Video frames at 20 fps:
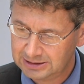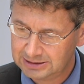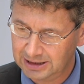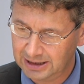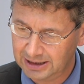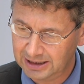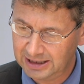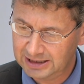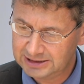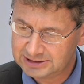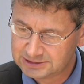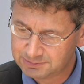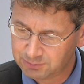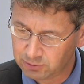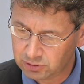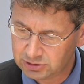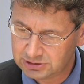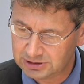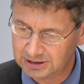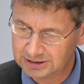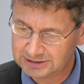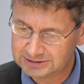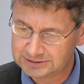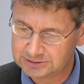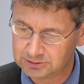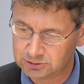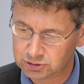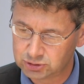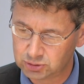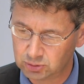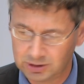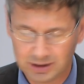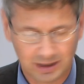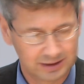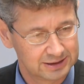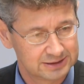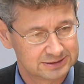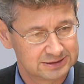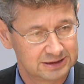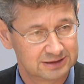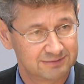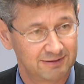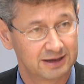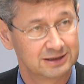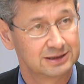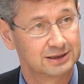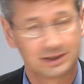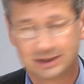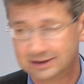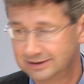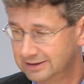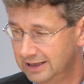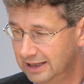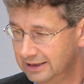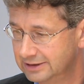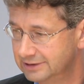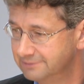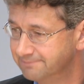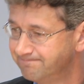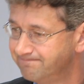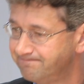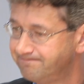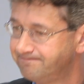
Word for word: der Rechtsbrüche ist. Und so kann das nicht weitergehen. Danke.